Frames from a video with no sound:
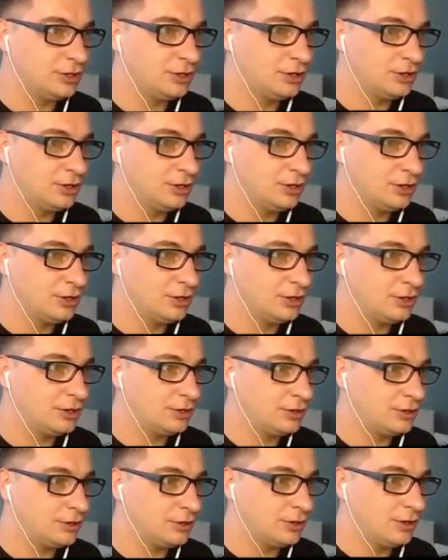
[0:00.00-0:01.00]
А никто.
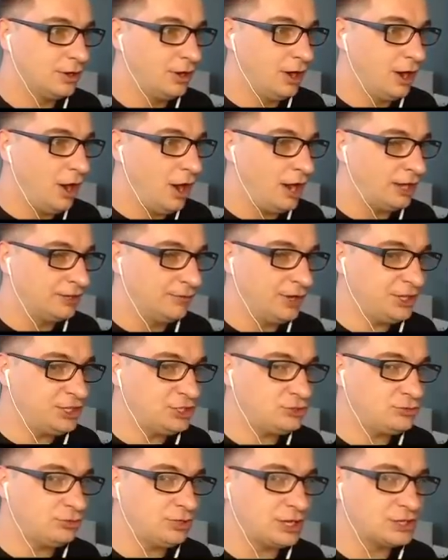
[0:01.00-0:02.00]
А, давайте сюда